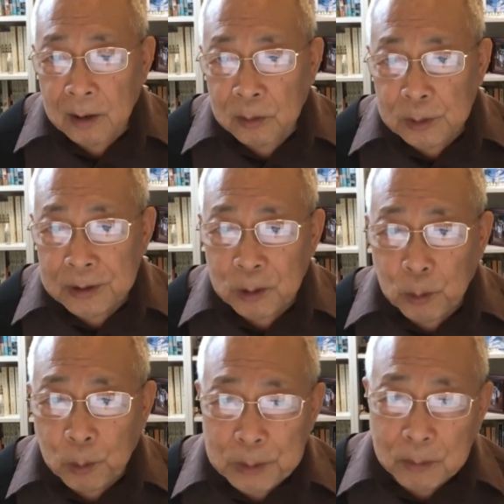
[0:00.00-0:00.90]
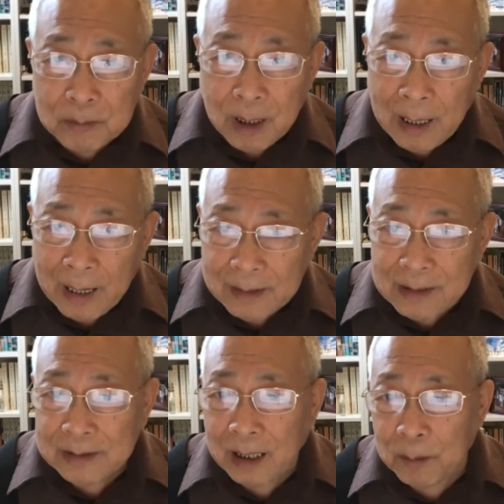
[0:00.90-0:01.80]
现在我们如果还
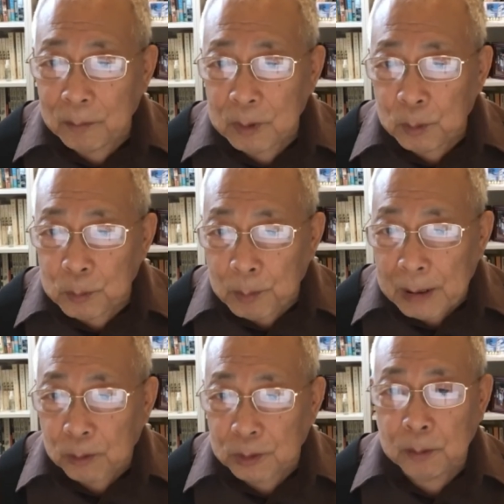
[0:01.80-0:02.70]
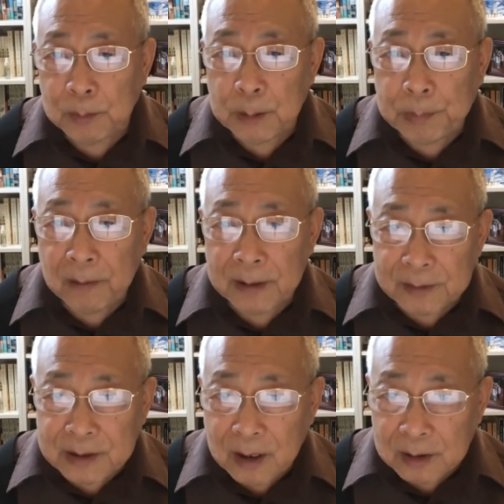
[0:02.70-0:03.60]
在讲美国是我们的榜样，
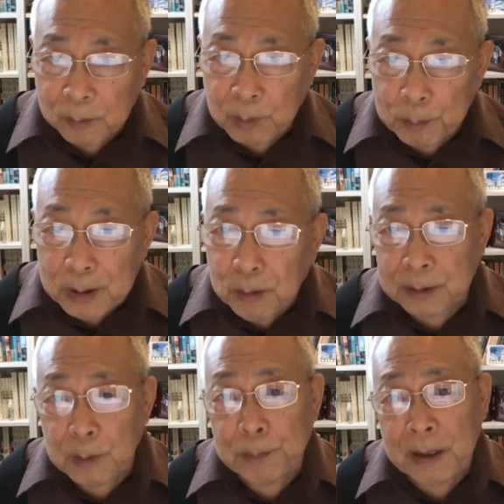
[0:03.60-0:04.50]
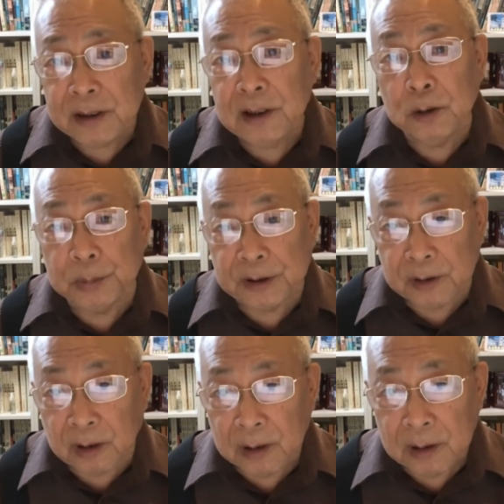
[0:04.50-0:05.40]
将来怎么美国怎么办自己都不知道，